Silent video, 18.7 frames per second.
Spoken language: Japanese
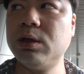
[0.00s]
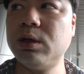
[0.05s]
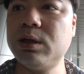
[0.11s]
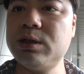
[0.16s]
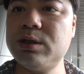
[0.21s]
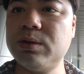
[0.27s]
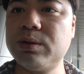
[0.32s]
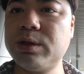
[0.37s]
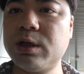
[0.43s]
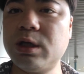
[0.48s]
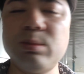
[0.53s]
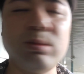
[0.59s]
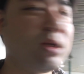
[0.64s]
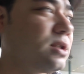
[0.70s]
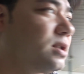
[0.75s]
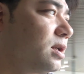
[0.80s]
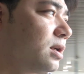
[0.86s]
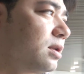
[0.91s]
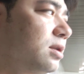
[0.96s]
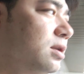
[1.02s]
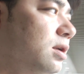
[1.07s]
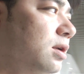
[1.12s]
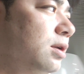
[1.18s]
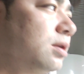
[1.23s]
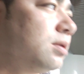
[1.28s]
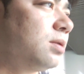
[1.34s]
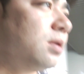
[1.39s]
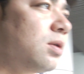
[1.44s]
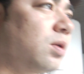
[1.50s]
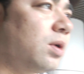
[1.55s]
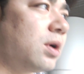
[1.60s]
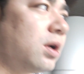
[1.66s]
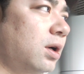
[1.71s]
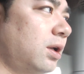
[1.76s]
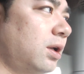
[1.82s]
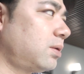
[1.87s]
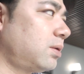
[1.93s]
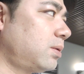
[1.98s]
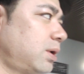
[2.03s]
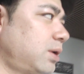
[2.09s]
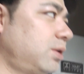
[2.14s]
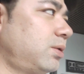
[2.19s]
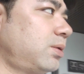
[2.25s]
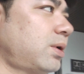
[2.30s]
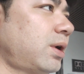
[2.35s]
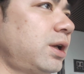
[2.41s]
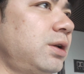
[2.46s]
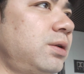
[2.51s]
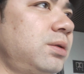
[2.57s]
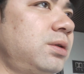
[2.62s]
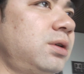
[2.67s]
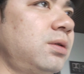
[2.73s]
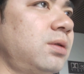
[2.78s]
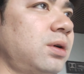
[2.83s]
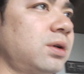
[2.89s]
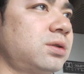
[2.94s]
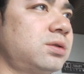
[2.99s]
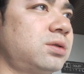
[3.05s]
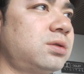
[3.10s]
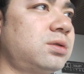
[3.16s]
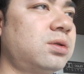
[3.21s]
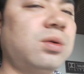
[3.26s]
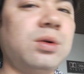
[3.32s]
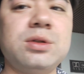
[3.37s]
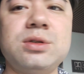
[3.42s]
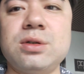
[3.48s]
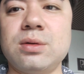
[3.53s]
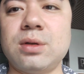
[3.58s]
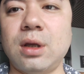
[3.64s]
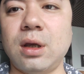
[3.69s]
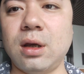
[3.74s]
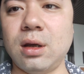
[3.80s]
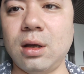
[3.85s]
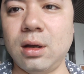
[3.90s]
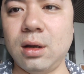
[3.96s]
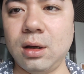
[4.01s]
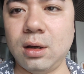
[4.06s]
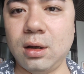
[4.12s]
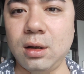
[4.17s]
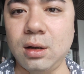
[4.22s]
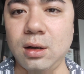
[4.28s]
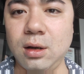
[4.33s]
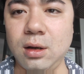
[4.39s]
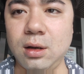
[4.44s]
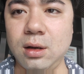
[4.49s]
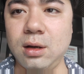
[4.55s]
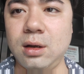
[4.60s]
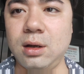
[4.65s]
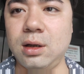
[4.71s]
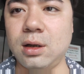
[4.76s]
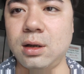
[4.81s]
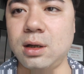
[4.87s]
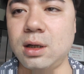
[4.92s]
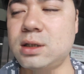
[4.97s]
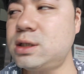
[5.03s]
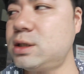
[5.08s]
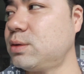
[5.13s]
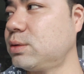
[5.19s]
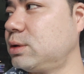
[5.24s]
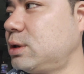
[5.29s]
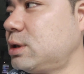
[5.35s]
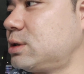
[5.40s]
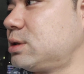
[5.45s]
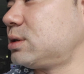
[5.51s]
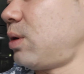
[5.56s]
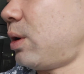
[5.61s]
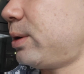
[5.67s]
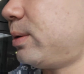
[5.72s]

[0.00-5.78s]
ラジオ聞きました」って言って声てくれる人がいるっていうのがすごいですよねいやラジオってす